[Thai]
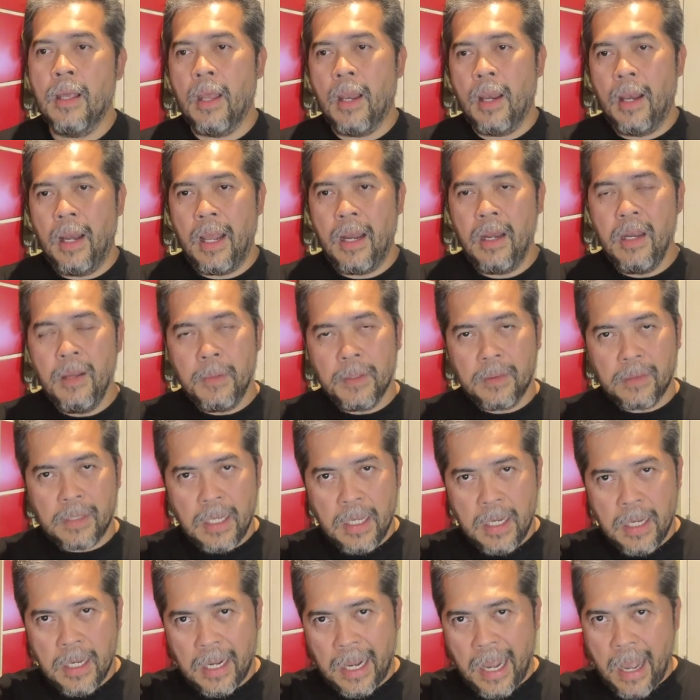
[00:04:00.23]
แล้วลิเบอร์ตี้
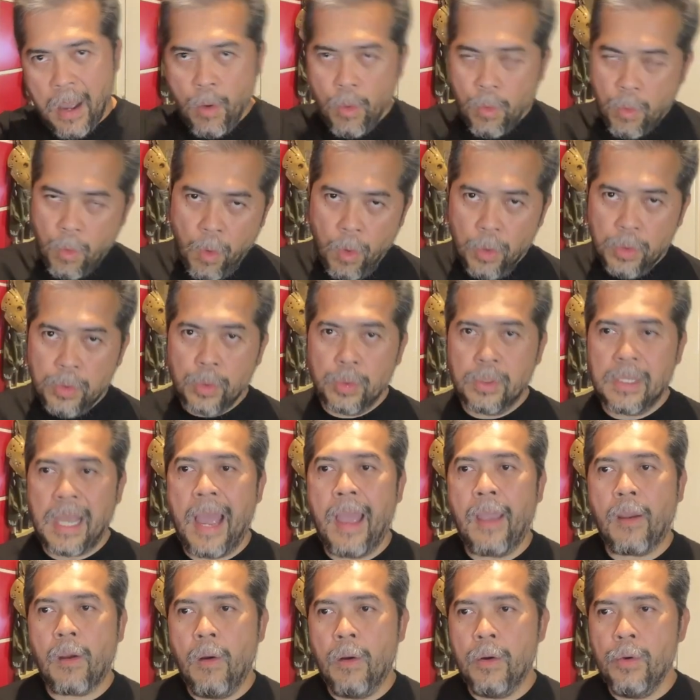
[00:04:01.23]
เนี่ยเข้าโค้งสุดท้า
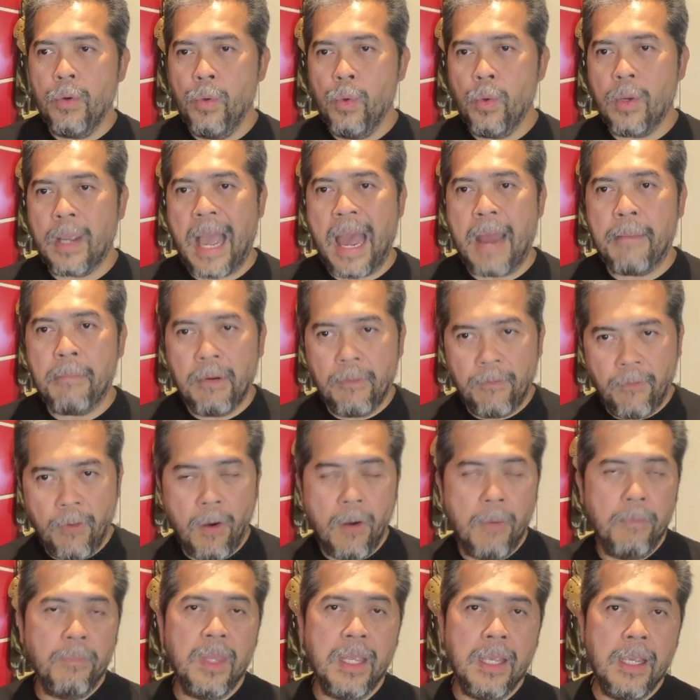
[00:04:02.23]
ยของฤดูกาลมาฟอ
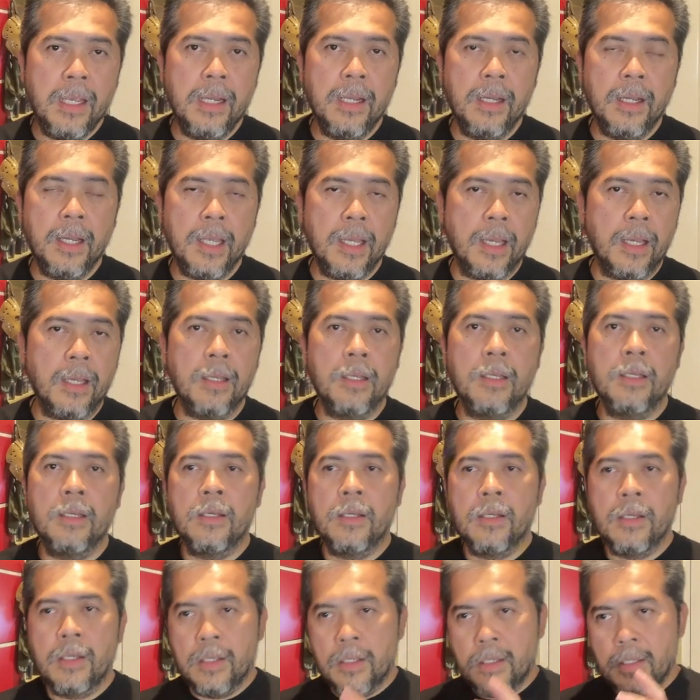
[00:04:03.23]
ร์มดีเลยอะ่ะ
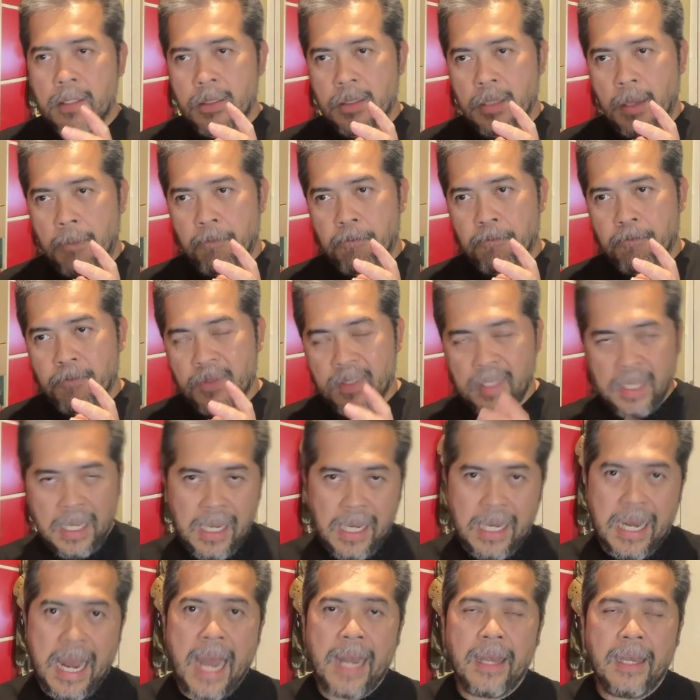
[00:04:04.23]

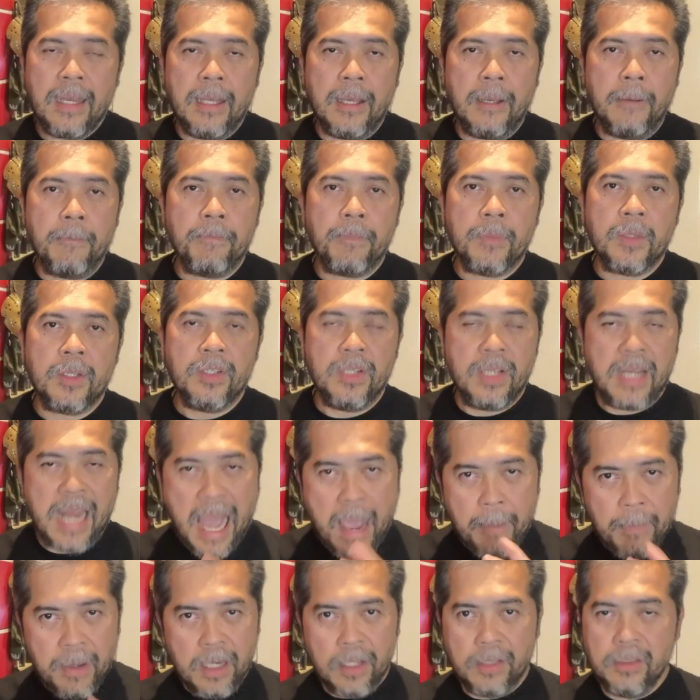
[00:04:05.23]
14 นัดเนี่ยชนะ
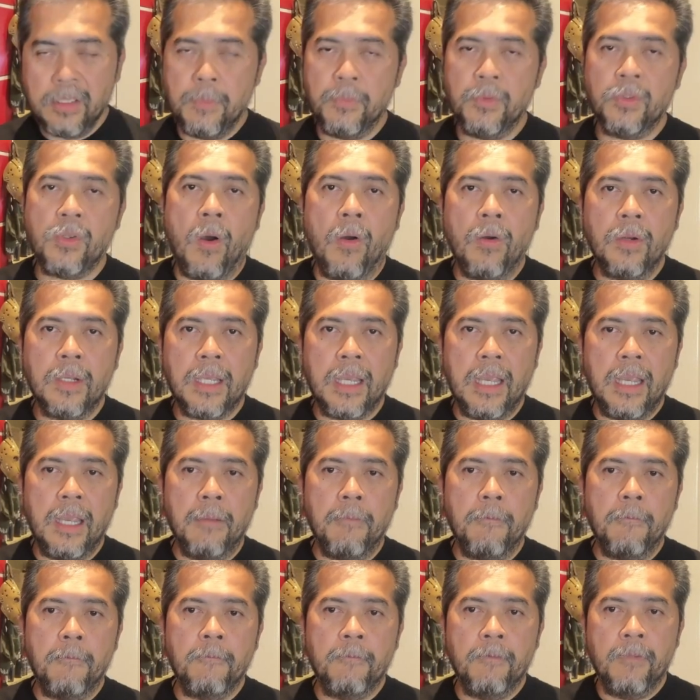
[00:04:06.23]
ไปถึง 12 เกม
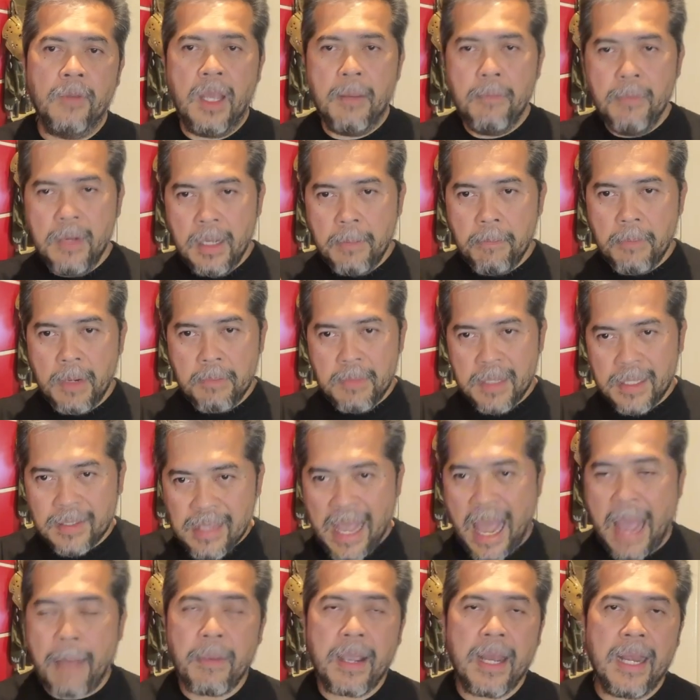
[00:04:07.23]
ในเมื่อมันมี
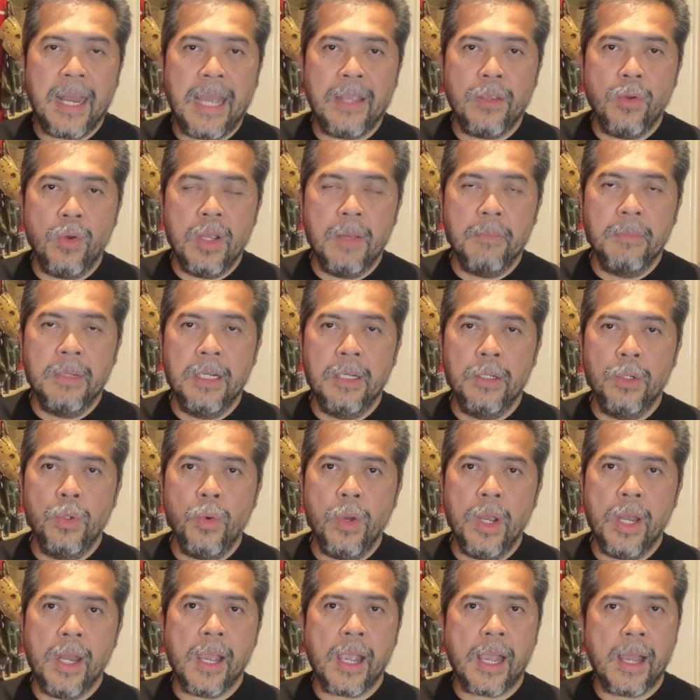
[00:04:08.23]
3 คะแนนอยู่ในมือด้ว
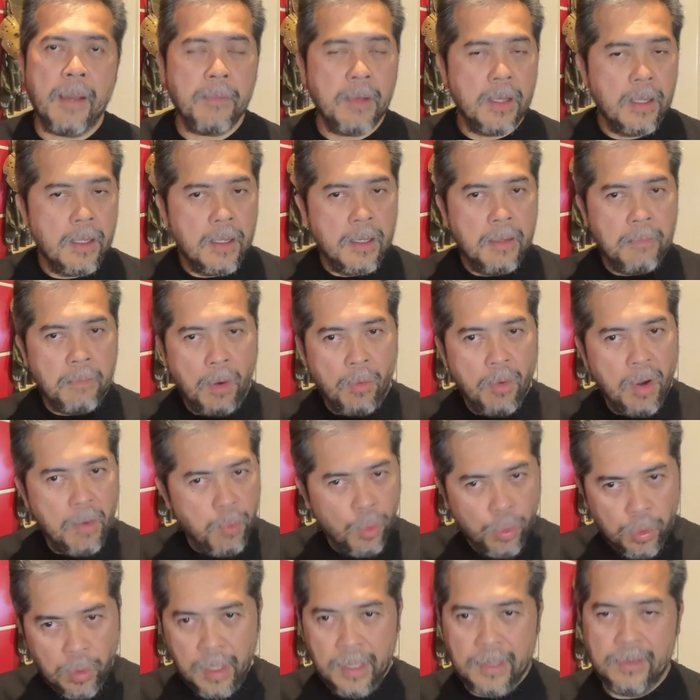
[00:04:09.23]
ยนะครับ ผมว่าพ
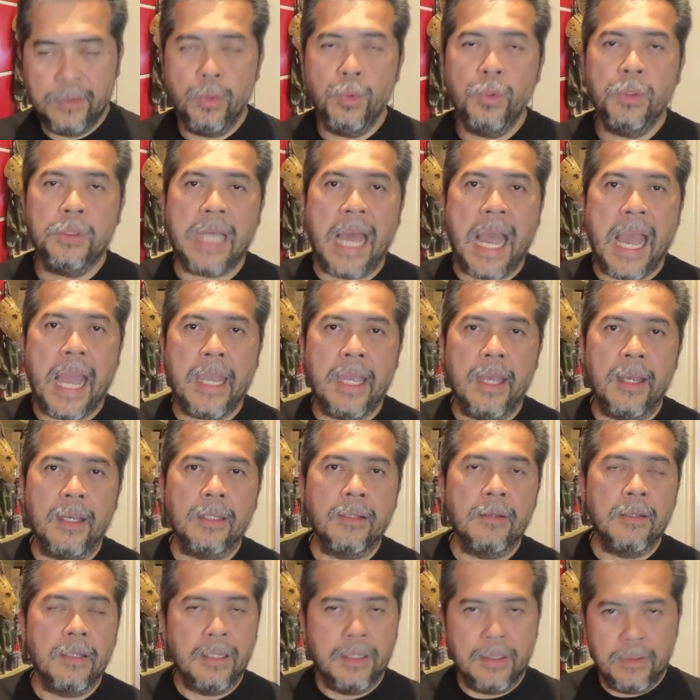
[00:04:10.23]
วกเธอสู้ตายอะ่ะ
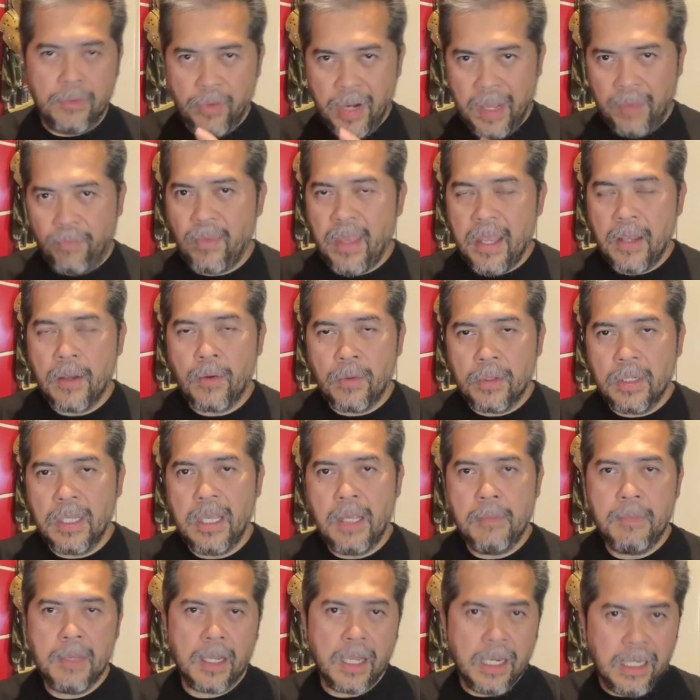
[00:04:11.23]
เรตติ้งของที
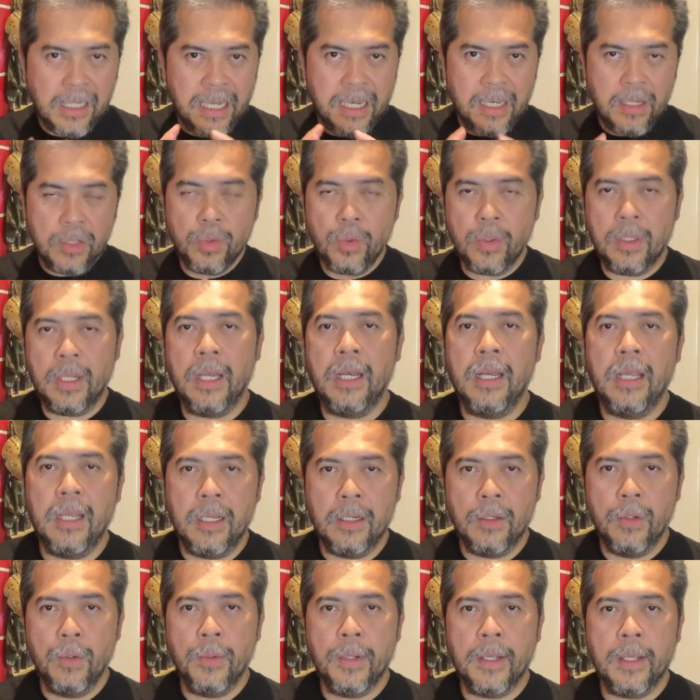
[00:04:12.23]
ม นั้น ก็ดีที่สุดในลีก
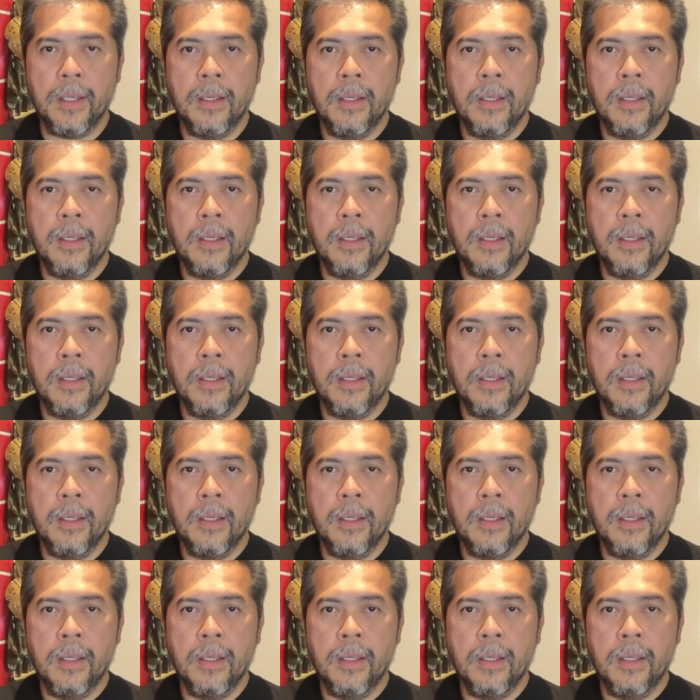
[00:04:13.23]
ด้วย